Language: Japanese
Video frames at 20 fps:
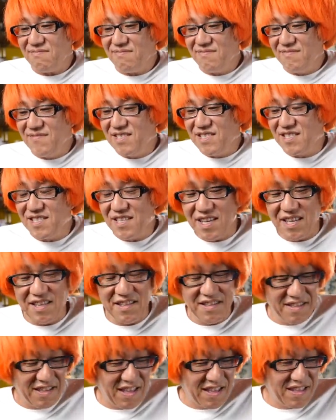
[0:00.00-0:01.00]
人
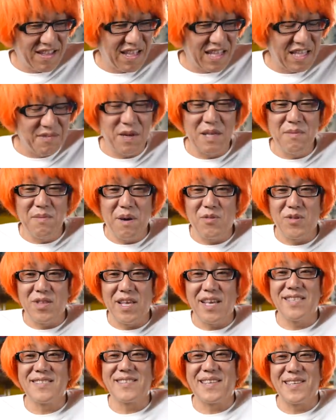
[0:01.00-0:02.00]
間だったんで、まあ今も
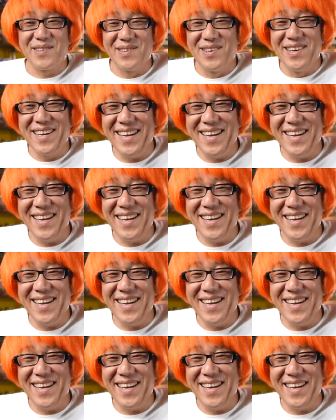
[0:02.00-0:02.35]
ないんですけど